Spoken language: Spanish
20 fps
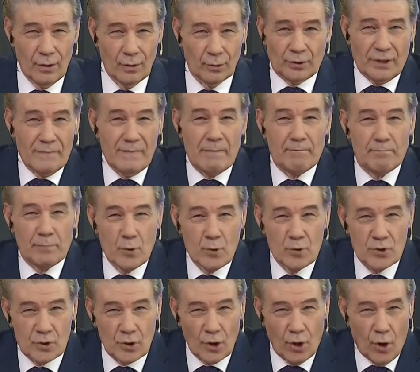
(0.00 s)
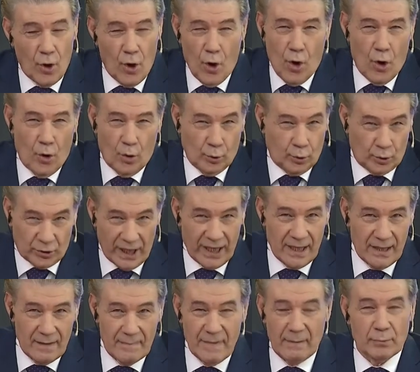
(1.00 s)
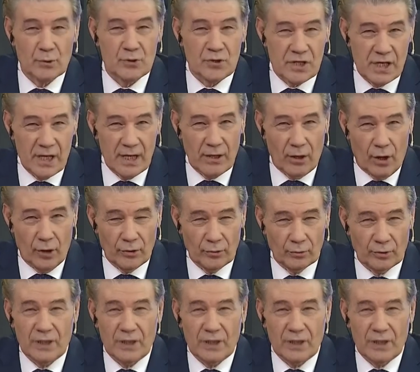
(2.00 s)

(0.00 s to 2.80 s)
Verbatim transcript: Usted me puso, o ustedes me pusieron,